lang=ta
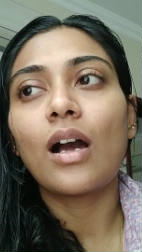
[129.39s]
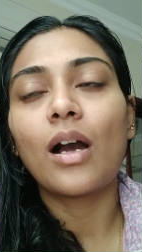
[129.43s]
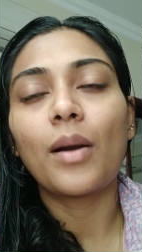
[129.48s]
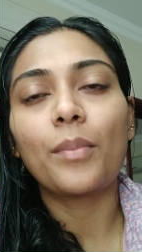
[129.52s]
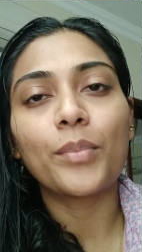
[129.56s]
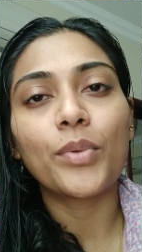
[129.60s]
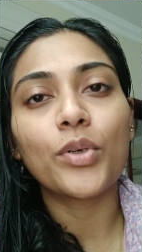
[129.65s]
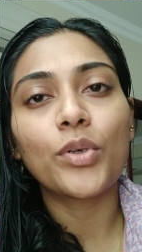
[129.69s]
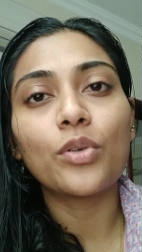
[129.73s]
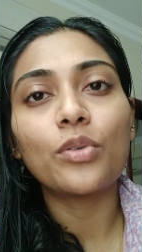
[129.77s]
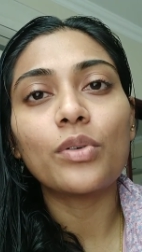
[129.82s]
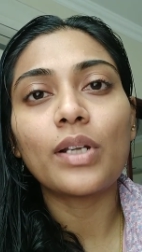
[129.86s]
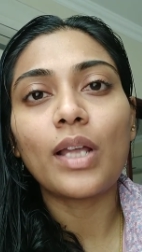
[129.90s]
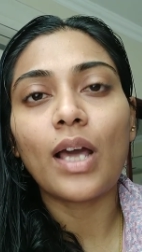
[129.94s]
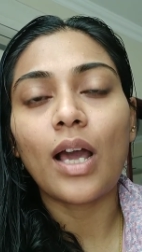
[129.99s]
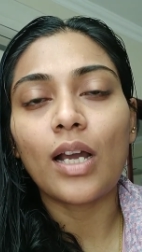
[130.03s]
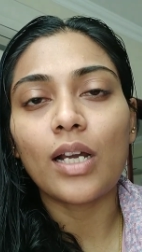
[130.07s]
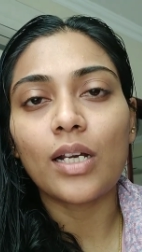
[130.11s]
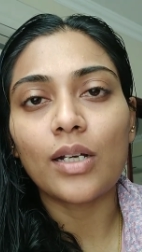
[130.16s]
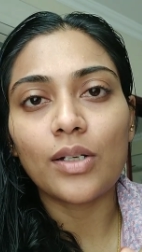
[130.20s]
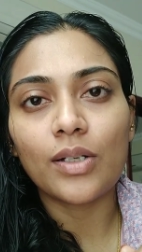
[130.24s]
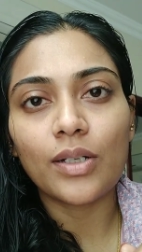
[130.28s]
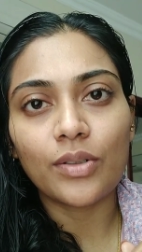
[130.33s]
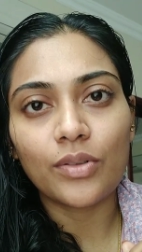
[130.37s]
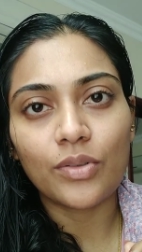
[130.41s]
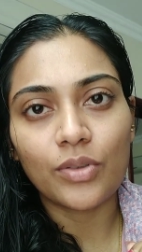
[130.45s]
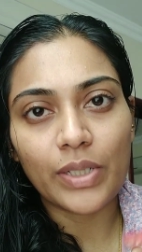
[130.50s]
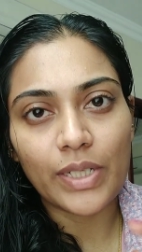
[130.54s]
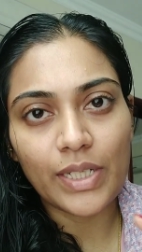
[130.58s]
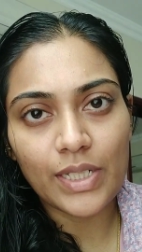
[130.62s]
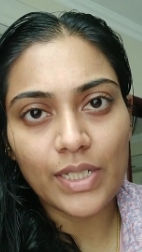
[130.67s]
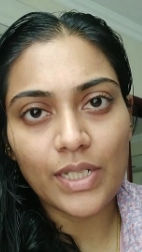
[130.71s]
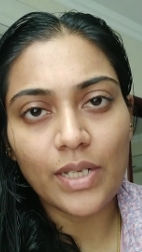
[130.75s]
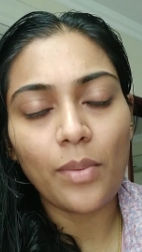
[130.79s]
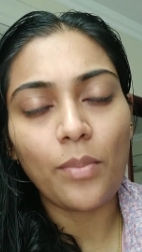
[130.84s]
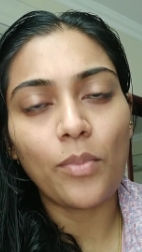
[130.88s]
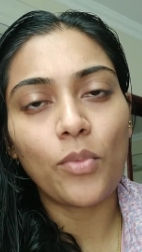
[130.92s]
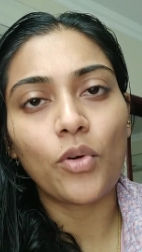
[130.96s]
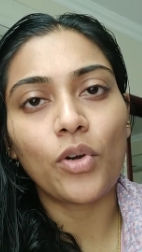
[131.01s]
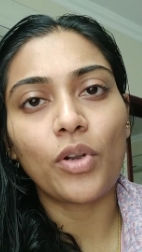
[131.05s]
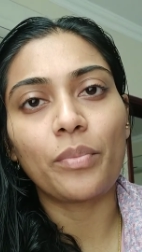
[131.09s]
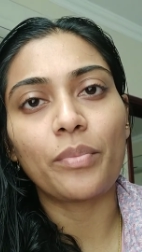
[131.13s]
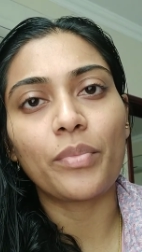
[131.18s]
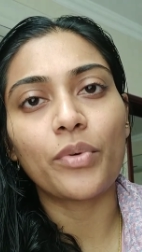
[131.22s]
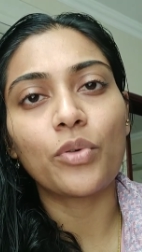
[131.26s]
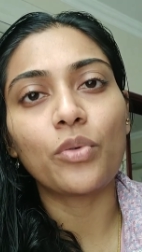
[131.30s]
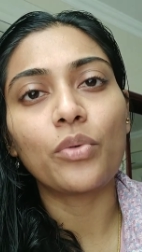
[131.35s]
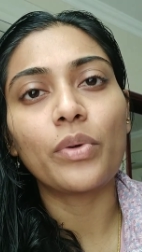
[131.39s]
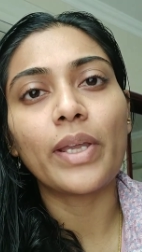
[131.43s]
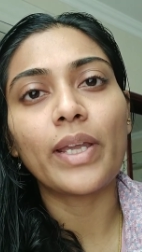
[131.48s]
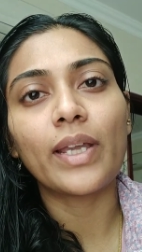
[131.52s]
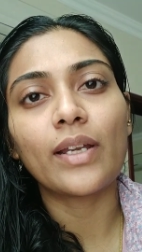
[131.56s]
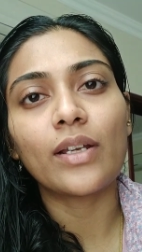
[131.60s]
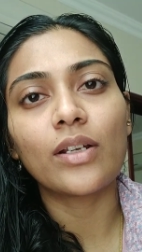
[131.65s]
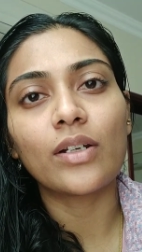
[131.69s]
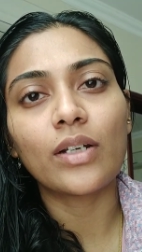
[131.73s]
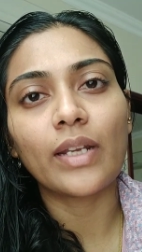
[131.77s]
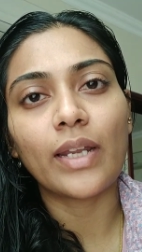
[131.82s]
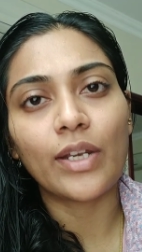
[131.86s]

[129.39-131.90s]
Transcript: அப்புறம் நாங்கள் இந்தியா போனப்புறம் எங்